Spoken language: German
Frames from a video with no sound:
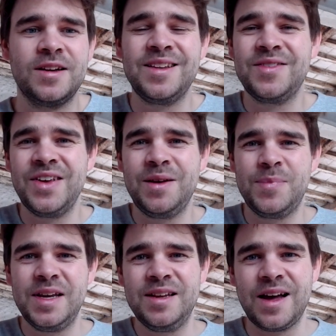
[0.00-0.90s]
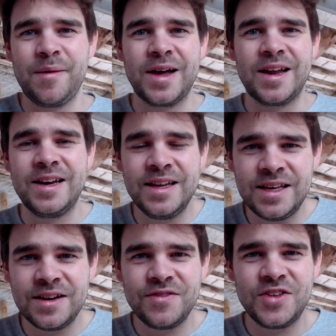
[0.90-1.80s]
Deswegen bin ich da aber
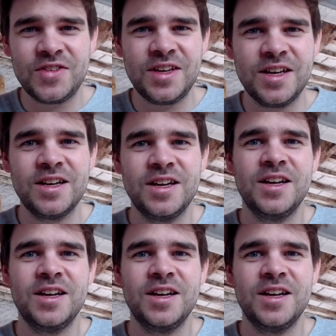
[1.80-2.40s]
nicht investiert.